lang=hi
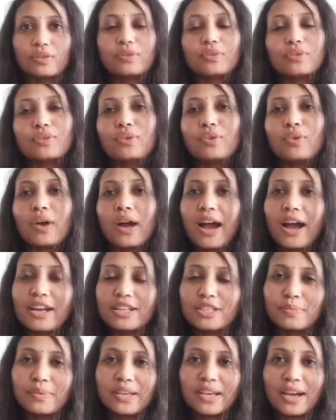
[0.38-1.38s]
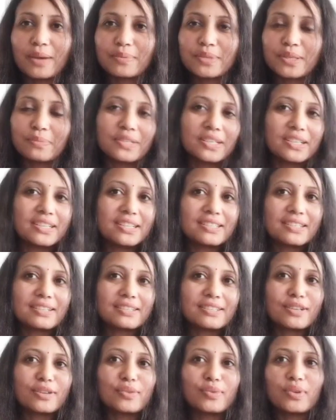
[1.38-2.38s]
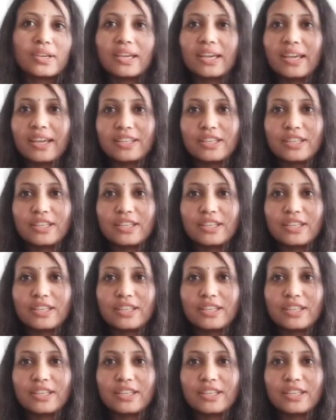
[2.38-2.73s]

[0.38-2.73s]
दोस्तों आज मैं आप सबसे डिस्कस करूंगी